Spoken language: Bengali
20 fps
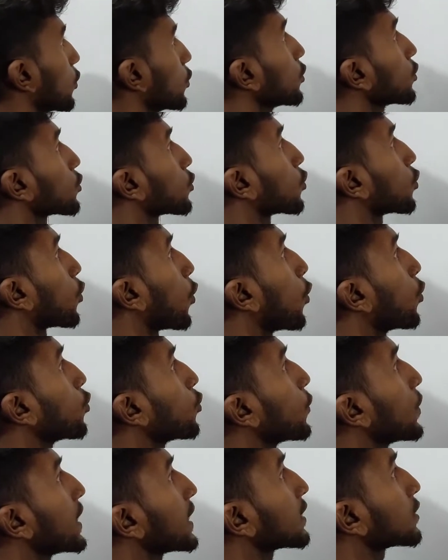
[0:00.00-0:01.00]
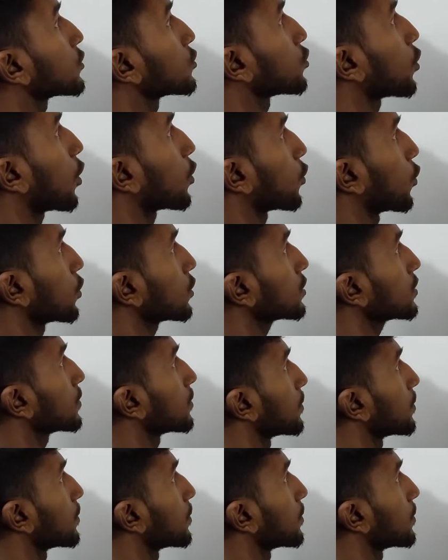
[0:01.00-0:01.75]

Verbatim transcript: হলো কৌণিক তরণ